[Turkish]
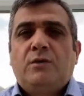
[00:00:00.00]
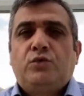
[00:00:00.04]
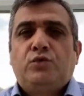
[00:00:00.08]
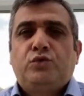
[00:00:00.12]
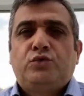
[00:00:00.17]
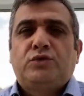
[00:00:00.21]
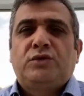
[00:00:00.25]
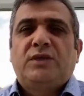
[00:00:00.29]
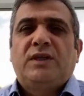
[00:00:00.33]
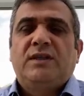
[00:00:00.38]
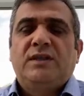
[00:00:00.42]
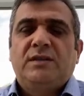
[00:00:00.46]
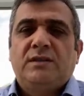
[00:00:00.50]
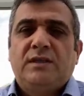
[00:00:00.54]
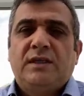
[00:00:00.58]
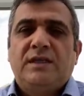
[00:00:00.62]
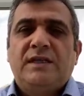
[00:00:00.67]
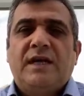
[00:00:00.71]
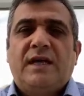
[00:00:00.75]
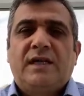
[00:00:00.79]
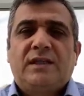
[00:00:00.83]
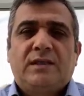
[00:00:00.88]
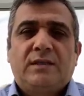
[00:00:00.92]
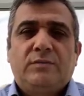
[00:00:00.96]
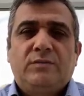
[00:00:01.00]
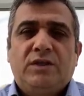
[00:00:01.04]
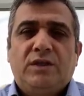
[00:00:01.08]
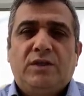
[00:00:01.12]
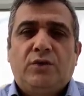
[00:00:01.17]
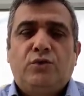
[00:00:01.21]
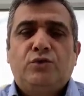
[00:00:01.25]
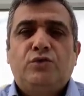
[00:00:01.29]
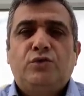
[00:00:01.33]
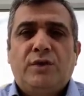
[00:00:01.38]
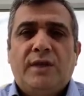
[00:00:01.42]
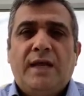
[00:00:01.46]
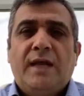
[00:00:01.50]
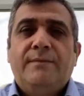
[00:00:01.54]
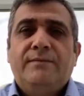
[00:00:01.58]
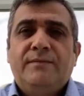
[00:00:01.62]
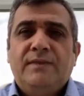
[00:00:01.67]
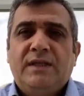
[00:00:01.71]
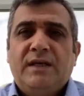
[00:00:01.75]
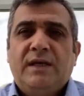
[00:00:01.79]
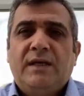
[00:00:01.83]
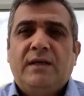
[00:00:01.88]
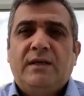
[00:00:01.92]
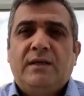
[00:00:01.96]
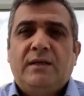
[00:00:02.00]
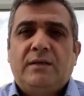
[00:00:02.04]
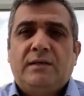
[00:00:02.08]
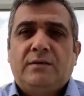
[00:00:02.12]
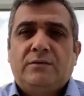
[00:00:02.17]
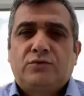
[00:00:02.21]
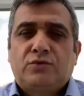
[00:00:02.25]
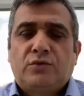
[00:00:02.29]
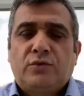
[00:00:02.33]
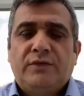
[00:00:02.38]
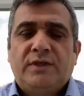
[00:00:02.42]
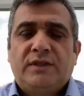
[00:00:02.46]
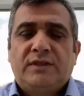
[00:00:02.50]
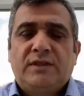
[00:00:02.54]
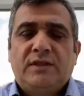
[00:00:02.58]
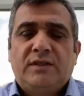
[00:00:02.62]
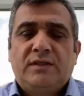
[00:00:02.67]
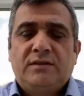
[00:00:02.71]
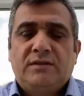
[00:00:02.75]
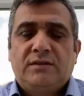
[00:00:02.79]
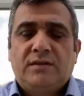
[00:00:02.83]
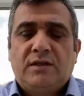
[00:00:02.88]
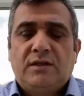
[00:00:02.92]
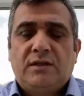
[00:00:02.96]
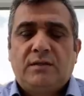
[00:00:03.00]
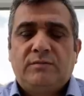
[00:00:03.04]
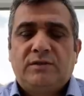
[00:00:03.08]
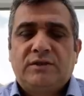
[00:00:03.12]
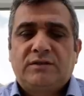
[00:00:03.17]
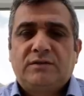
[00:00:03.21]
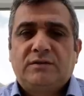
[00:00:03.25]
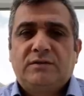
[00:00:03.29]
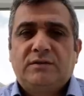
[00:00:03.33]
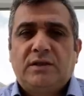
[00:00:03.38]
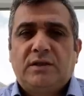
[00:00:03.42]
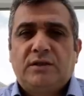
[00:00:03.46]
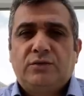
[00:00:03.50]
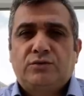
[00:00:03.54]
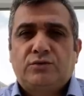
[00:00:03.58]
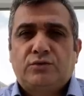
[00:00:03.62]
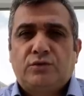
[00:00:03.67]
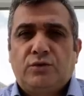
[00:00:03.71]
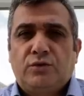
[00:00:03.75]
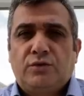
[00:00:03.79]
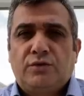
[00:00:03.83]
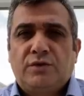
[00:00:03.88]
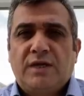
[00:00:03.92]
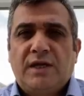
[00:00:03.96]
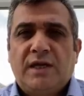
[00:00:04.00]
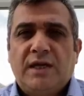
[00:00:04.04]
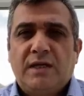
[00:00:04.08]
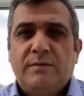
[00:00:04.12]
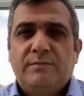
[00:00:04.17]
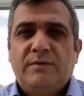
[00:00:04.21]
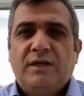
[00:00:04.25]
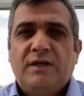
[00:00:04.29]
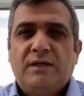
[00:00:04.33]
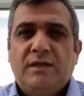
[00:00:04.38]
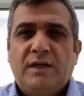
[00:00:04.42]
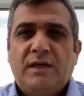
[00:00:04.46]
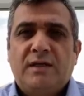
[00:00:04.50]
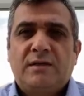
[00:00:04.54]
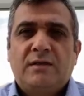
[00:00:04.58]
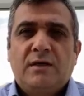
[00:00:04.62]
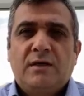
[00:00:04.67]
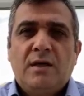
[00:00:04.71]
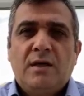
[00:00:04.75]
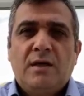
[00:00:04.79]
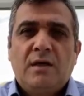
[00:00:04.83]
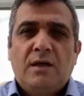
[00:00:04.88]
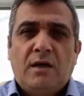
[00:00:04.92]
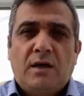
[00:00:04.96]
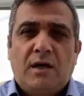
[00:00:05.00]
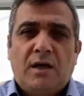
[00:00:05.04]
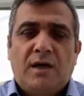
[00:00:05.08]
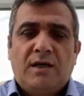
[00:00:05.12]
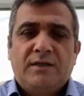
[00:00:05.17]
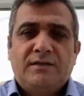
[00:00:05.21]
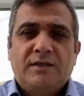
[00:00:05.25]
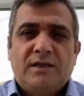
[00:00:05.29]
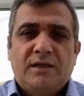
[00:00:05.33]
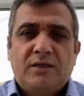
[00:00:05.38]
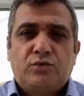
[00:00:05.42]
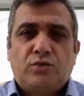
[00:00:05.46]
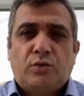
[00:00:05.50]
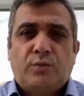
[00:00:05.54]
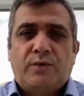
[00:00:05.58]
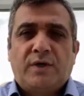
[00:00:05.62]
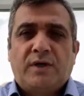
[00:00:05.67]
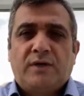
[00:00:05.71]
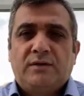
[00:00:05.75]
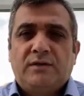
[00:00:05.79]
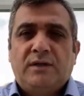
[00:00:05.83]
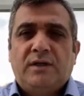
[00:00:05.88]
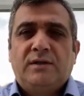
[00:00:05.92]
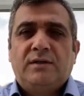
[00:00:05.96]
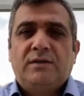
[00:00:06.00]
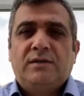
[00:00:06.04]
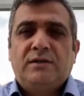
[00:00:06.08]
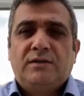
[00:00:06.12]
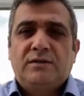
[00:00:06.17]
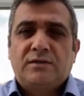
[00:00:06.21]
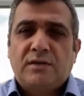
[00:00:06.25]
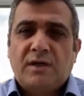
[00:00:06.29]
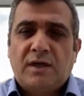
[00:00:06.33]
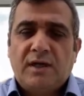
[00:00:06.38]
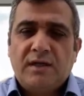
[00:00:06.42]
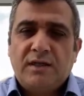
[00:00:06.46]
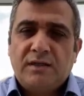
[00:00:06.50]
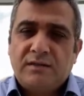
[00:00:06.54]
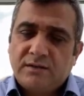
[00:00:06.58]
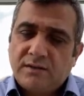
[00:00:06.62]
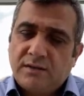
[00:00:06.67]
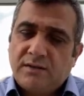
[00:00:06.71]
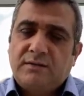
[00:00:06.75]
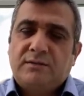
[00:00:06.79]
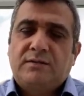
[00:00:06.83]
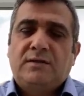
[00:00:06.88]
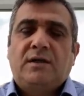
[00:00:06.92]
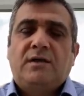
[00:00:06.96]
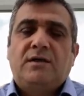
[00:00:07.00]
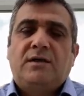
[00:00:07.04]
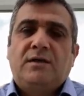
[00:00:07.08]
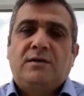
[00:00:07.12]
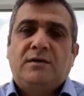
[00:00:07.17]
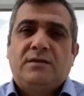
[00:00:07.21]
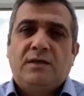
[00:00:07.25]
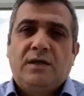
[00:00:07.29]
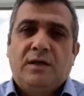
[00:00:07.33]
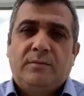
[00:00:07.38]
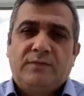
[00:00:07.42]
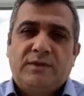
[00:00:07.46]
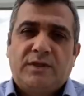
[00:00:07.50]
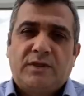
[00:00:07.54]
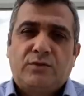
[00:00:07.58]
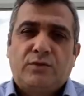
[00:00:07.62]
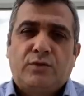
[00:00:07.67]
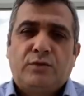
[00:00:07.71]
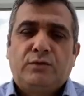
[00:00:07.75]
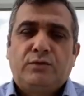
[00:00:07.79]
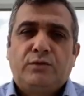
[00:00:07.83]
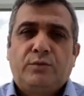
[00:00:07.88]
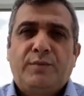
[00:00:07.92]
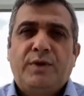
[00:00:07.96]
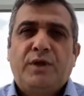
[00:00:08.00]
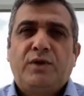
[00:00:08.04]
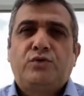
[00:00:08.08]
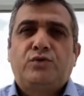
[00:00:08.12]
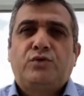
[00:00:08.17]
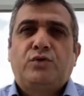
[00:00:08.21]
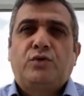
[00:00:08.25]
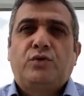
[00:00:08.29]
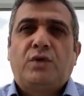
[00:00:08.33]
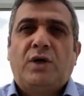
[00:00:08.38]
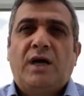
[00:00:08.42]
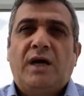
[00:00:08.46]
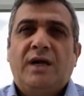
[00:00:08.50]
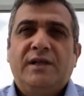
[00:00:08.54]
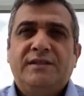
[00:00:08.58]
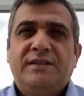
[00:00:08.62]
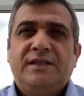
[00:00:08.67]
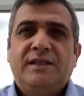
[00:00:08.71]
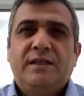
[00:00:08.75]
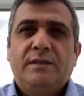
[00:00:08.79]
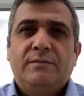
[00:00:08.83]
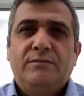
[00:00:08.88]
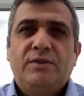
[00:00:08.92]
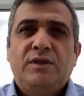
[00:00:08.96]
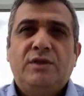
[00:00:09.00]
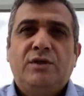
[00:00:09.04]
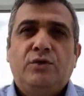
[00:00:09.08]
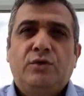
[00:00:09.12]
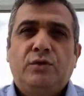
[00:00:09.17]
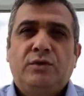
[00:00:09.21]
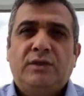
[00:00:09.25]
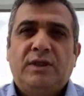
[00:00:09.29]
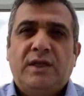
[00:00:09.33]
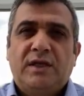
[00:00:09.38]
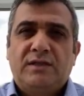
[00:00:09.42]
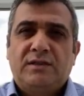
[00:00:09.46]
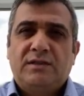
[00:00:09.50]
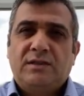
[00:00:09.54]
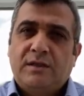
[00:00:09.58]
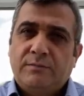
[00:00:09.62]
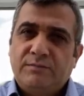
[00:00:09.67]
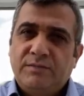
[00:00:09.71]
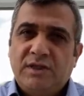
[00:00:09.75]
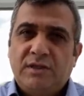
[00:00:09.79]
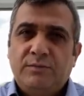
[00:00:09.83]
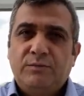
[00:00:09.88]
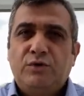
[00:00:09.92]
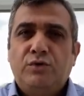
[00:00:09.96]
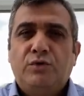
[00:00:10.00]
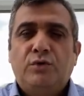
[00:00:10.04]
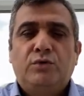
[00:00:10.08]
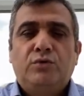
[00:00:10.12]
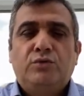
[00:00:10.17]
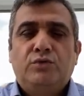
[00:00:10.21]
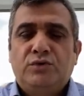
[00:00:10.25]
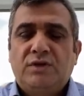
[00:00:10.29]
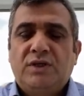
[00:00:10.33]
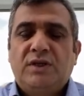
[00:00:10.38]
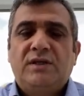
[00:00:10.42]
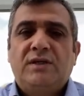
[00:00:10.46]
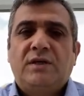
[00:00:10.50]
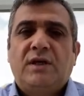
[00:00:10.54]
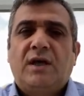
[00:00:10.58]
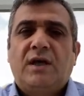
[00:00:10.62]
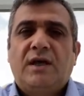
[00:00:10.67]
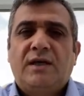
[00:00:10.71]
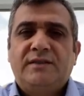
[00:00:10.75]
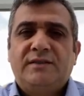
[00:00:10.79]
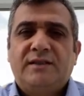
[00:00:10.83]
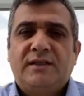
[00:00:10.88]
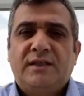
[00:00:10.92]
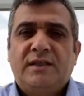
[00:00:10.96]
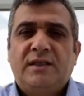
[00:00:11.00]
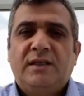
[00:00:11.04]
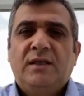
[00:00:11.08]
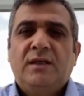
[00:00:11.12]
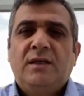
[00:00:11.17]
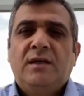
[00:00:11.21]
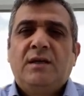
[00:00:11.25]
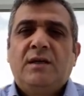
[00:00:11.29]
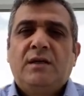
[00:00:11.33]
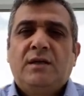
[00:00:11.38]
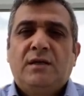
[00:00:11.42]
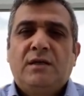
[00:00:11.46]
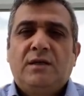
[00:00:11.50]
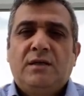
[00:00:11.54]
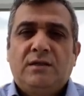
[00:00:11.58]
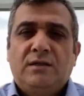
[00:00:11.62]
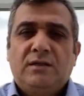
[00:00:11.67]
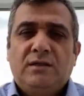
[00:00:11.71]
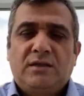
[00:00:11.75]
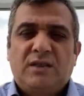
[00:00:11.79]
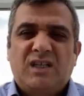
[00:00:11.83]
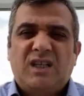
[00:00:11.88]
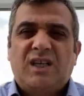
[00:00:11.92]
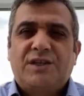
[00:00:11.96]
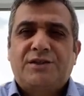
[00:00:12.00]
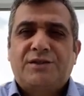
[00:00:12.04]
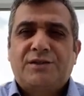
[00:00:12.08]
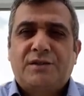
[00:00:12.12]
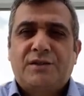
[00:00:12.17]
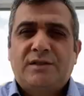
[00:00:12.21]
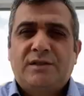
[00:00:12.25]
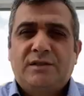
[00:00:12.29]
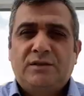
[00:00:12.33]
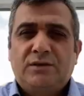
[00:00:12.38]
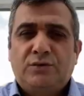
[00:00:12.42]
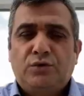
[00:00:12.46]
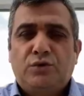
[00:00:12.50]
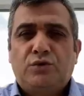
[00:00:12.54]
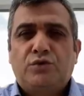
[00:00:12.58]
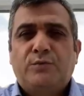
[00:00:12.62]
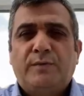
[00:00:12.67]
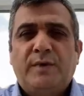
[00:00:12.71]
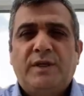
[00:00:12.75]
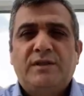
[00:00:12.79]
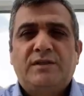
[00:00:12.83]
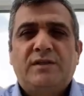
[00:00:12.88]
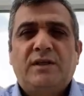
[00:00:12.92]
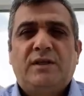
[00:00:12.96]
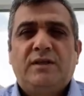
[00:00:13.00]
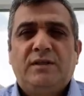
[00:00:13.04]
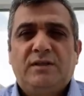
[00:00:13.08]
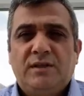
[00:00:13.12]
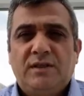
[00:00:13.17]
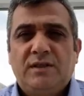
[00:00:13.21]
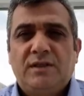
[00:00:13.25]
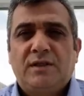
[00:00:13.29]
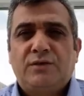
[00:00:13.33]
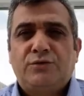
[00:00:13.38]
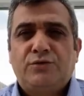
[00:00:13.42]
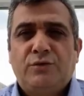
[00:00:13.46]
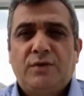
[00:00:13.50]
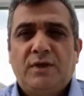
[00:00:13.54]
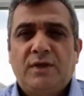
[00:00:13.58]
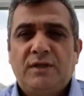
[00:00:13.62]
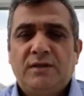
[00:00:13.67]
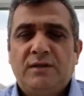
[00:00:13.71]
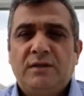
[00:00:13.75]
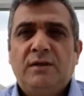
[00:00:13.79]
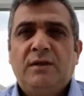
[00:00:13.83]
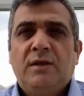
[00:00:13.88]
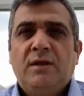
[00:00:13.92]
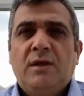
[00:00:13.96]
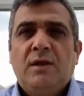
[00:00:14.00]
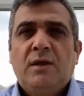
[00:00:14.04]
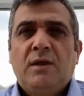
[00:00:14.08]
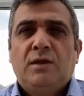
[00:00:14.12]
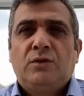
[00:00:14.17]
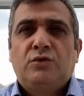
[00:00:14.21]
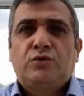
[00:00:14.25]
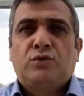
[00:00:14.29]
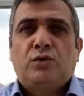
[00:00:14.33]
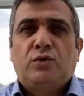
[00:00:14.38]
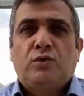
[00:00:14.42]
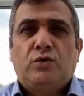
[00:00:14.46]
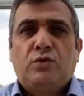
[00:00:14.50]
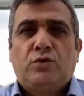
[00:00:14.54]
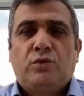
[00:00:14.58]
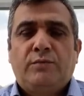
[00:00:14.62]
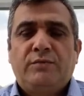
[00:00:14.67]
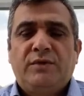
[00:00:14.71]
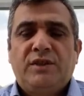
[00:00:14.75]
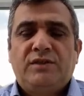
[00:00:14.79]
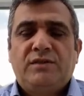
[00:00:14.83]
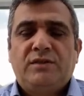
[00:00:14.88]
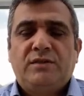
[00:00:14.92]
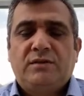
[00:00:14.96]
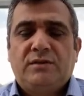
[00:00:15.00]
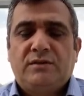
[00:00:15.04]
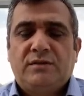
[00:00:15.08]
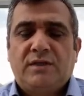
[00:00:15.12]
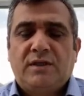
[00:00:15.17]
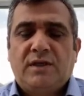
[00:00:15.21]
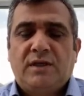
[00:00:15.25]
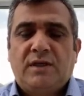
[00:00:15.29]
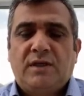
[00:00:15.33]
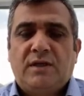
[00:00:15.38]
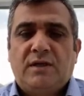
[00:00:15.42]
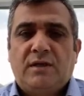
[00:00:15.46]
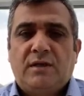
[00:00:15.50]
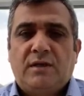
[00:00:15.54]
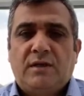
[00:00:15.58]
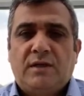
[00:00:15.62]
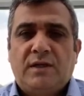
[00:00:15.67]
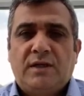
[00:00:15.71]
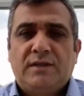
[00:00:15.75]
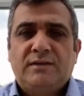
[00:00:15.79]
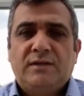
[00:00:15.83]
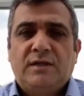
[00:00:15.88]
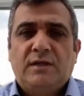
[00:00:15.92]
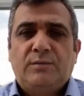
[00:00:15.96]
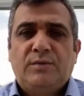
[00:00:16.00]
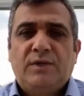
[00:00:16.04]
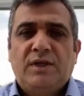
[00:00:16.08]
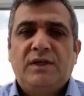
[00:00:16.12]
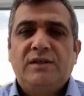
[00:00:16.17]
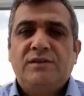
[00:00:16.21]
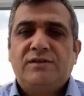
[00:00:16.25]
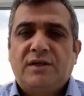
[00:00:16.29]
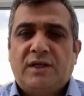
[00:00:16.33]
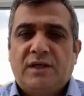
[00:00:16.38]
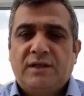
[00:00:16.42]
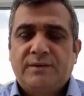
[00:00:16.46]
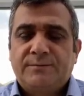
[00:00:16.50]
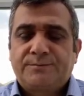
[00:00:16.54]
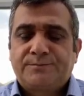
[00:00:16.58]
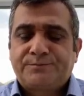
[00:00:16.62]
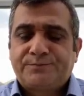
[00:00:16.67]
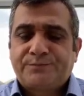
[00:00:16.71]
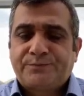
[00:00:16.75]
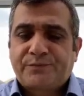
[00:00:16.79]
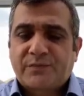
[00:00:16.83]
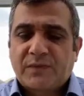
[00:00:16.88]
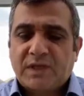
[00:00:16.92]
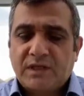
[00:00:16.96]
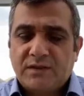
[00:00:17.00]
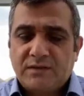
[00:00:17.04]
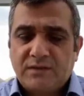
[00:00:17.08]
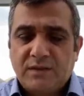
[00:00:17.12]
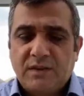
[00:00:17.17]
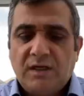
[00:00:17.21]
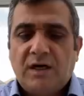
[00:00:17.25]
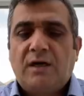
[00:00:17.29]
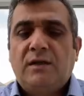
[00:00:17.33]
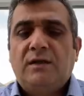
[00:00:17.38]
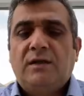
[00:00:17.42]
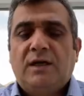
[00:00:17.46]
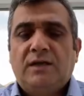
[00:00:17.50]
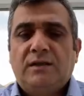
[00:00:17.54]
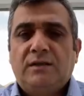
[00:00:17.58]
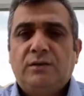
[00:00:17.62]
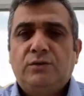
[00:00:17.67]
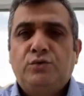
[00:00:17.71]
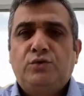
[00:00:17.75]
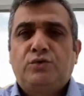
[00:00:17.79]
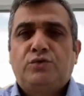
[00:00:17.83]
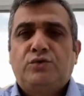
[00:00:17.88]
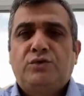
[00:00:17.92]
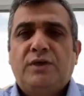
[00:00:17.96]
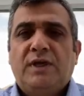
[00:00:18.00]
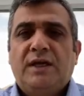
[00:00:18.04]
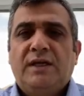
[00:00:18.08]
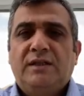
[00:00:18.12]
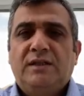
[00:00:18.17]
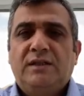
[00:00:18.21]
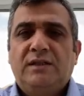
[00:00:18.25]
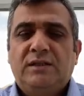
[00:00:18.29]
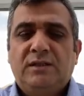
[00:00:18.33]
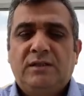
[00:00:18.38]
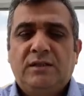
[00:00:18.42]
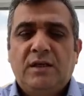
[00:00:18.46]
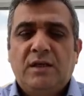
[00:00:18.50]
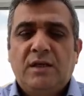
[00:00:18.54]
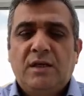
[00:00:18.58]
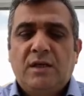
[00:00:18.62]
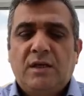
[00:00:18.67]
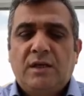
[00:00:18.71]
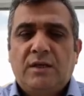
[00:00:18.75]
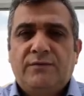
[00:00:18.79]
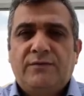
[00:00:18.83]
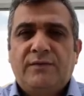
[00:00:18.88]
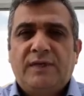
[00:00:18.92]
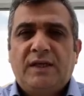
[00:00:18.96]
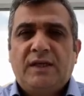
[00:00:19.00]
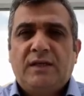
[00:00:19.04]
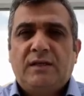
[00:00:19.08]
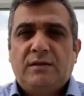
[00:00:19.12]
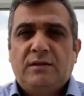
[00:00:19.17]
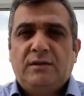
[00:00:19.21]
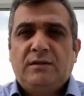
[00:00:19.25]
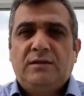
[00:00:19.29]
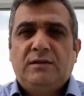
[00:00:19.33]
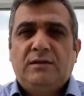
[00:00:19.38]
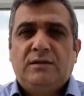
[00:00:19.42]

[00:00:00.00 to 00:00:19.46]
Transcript: Rusların da yardımıyla o dönemde Sovyetlerin dağılmasından sonra Ermeniler Azeri topraklarını işgal etti hatta katliamlar oldu. Pek çok Azeri milyonlarca bir milyonun üzerinde Azeri e, kaçkın göçmen şekilde yaşıyordu. Son 10-15 yılda Azerbaycan silahlandı, güçlendi ve e,